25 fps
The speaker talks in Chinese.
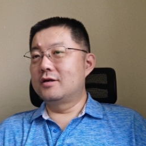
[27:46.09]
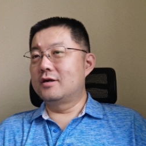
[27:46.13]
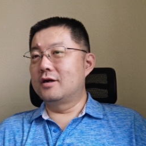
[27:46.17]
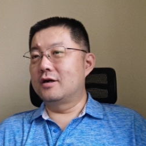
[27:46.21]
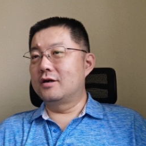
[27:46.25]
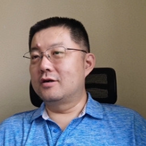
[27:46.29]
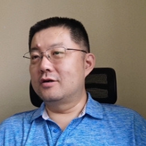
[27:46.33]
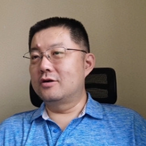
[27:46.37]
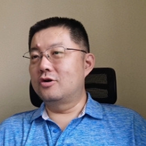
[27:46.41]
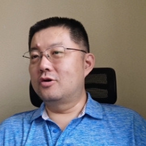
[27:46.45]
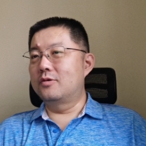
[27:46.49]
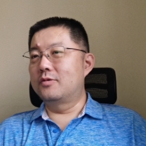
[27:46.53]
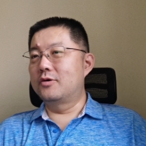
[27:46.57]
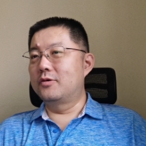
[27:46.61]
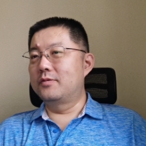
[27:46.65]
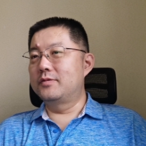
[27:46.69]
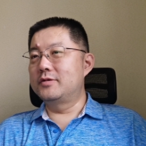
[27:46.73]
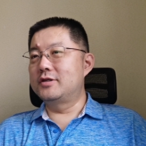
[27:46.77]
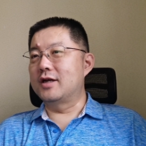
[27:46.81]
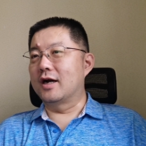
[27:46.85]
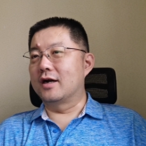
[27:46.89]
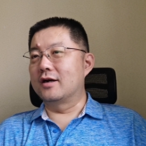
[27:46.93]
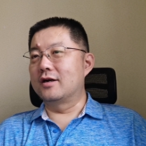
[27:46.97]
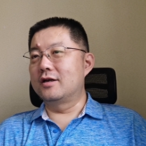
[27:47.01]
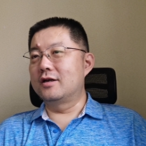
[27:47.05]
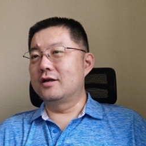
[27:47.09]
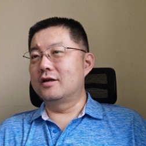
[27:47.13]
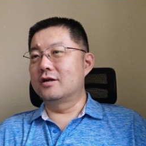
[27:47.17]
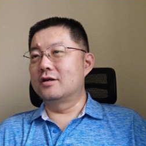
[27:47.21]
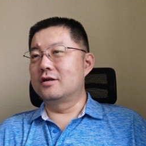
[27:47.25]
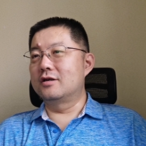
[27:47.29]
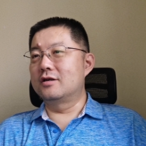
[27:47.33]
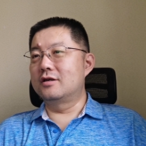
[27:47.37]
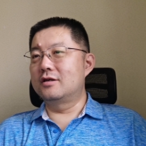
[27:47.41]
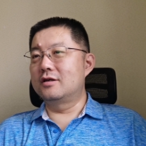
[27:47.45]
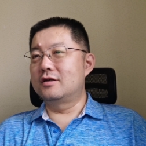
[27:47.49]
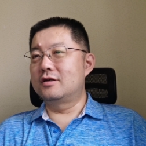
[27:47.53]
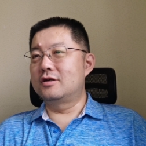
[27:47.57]
然后后边我们讲这
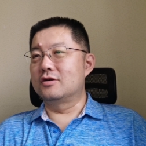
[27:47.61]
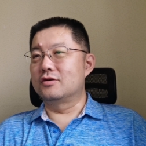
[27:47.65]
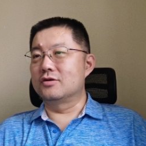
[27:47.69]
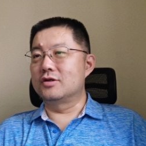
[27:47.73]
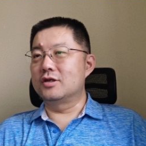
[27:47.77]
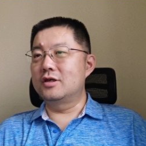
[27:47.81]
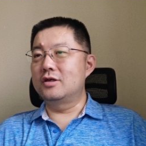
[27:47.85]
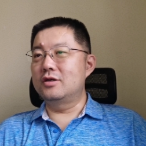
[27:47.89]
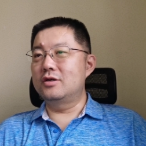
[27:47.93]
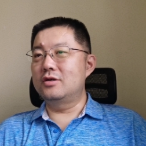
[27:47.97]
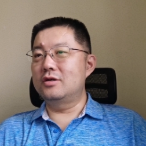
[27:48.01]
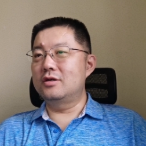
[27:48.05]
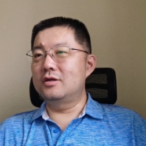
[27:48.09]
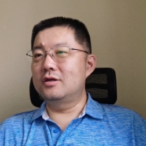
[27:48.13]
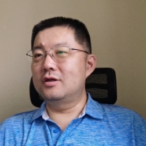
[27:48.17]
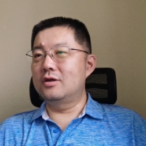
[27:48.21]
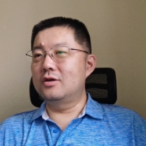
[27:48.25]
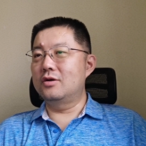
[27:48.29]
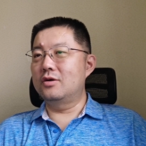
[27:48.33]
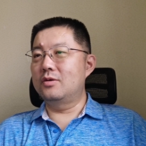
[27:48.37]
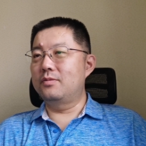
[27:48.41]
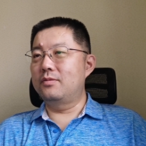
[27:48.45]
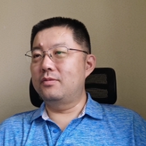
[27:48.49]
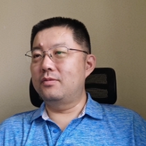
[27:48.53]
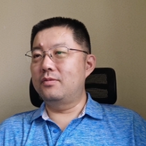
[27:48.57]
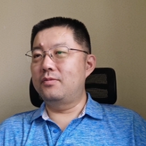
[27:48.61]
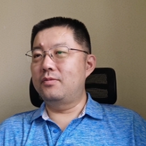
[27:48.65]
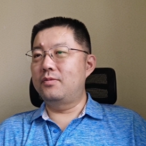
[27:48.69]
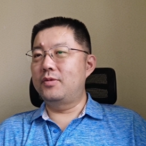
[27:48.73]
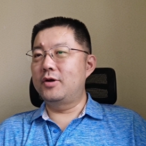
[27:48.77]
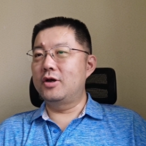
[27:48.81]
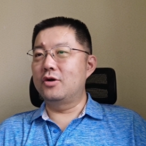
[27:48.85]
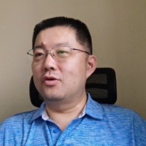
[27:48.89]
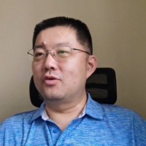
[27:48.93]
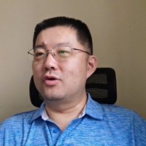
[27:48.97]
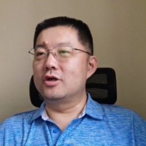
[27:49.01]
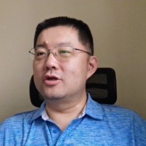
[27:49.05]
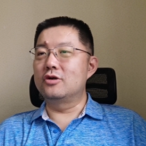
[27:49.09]
个手机
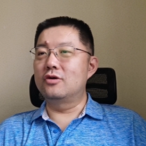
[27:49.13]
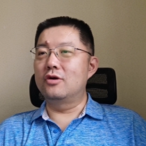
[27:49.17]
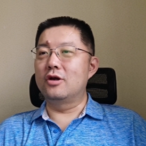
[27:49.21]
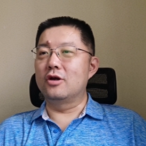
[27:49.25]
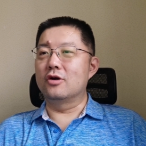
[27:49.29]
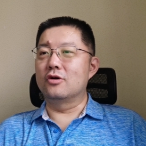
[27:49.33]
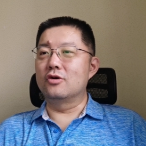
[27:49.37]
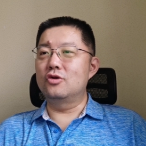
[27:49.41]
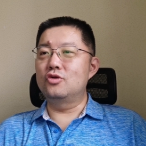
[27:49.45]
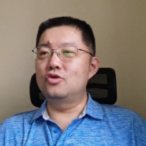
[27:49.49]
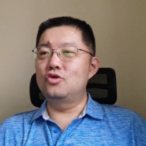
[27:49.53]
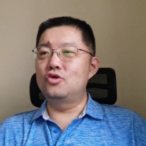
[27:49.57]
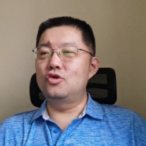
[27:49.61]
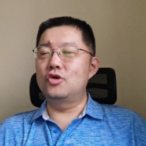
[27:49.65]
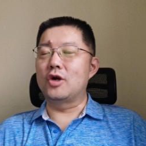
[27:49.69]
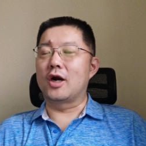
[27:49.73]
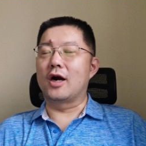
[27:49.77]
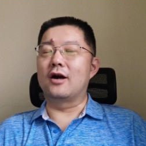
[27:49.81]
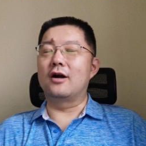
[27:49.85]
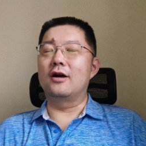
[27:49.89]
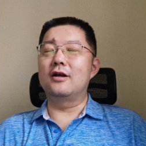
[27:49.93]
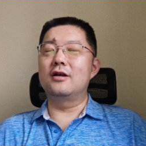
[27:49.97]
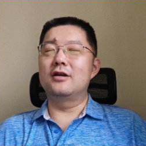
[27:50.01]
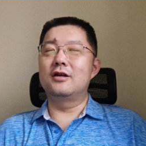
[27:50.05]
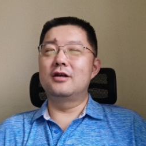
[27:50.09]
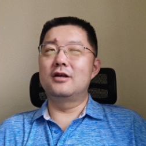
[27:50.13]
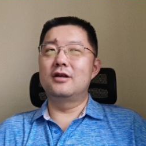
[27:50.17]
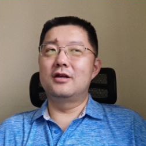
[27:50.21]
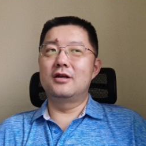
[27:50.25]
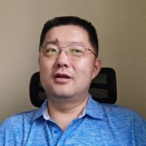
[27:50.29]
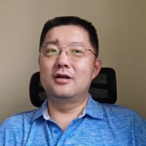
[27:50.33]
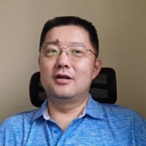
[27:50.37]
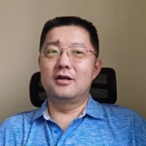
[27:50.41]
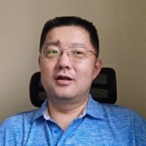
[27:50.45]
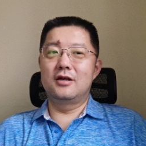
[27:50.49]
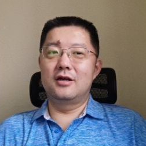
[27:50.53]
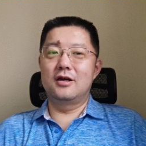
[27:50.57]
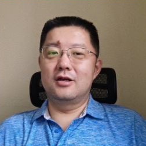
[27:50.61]
被回收了以后都去哪儿了？
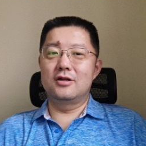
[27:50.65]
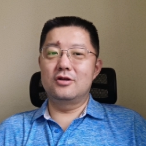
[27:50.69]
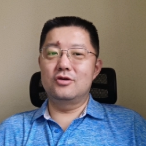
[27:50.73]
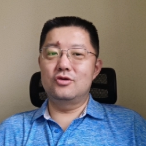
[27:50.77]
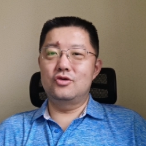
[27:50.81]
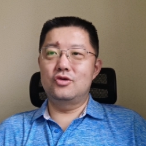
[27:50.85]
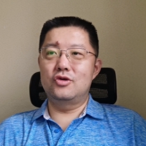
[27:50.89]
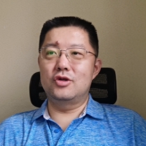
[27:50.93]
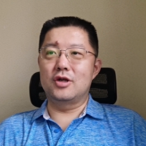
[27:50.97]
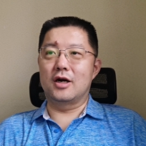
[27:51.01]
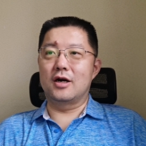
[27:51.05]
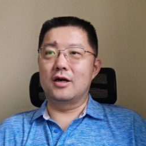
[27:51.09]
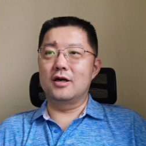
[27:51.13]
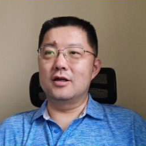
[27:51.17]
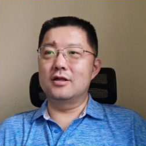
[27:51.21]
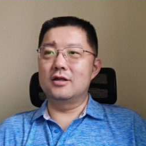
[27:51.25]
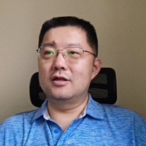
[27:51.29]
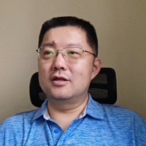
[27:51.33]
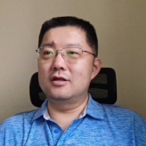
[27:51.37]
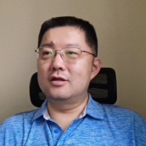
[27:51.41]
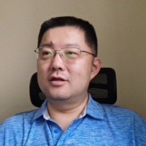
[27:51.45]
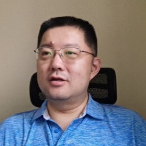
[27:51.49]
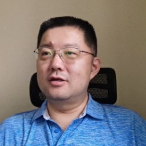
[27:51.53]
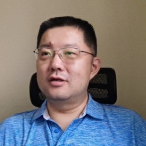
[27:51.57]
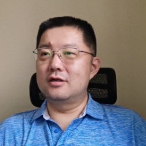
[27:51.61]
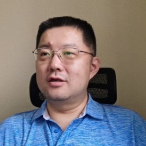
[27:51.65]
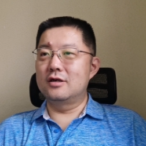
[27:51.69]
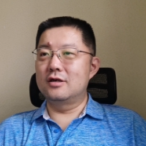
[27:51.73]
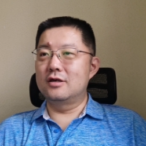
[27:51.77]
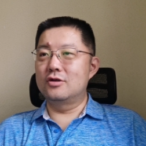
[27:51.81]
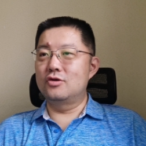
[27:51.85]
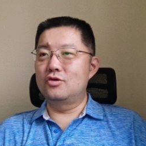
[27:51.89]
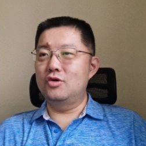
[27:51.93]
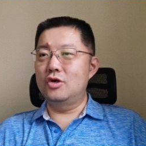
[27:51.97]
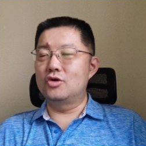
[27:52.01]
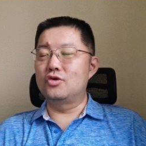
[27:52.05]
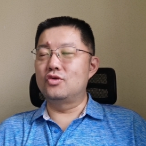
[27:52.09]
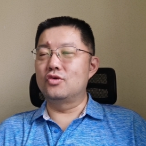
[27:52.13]
那都去哪儿了？这
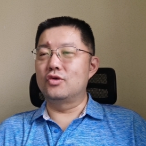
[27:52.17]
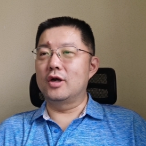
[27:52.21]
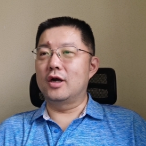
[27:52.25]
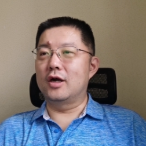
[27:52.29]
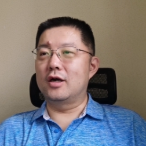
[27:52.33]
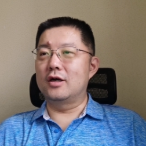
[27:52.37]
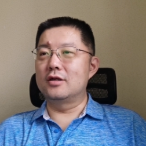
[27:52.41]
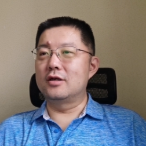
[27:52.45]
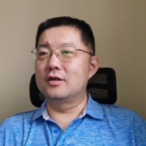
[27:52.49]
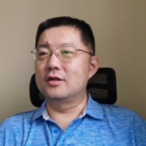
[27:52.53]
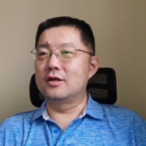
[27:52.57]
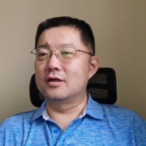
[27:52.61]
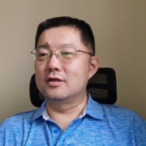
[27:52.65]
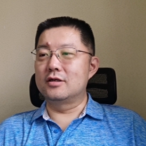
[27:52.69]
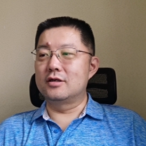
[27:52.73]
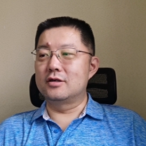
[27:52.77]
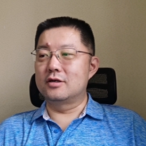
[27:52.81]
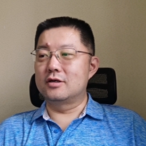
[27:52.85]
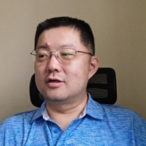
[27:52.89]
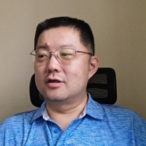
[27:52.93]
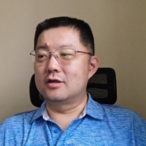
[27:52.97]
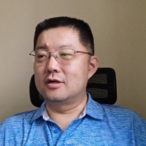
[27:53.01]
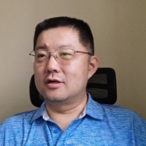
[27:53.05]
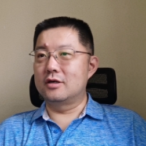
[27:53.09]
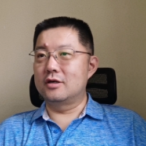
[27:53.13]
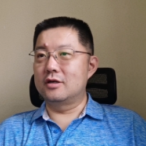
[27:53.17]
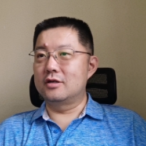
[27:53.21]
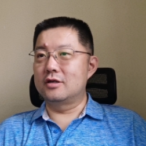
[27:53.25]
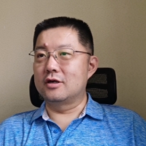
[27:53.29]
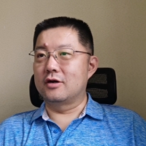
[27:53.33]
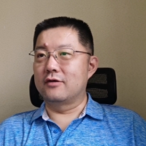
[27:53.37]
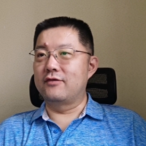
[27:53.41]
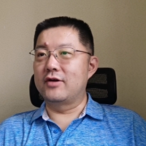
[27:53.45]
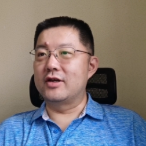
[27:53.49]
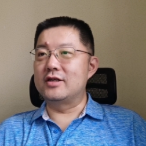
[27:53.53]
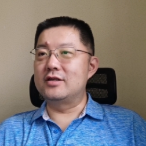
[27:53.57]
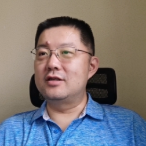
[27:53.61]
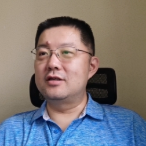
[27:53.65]
个最主要的呢就是
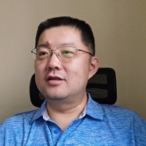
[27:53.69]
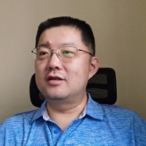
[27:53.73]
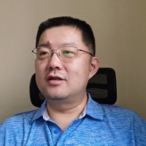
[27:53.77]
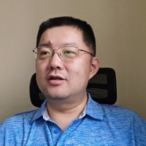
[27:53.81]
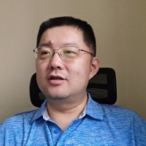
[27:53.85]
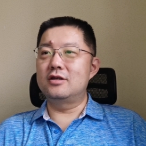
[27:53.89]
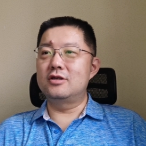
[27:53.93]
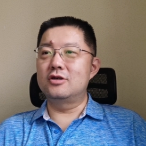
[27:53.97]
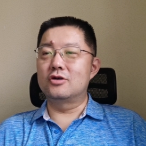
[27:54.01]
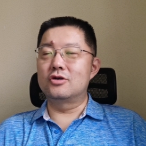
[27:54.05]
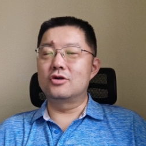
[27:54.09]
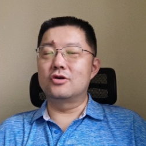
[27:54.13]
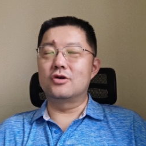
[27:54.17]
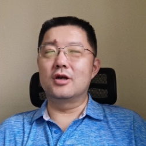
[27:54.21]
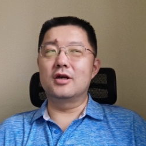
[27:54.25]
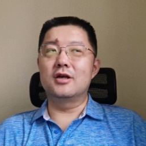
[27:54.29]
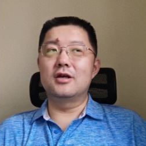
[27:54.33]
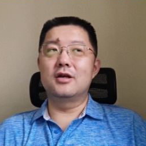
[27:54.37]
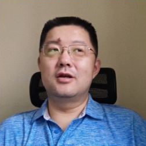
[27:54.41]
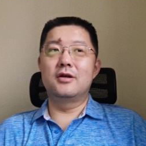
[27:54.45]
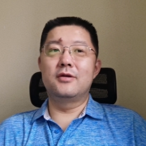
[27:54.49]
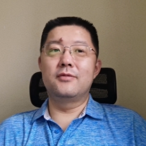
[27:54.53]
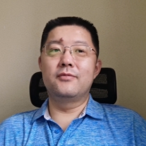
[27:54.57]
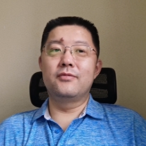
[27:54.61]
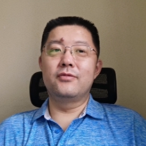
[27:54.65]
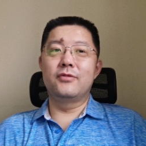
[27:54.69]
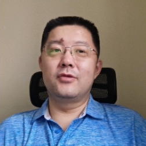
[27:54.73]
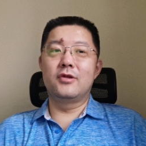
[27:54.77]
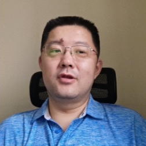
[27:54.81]
叫翻新销售了，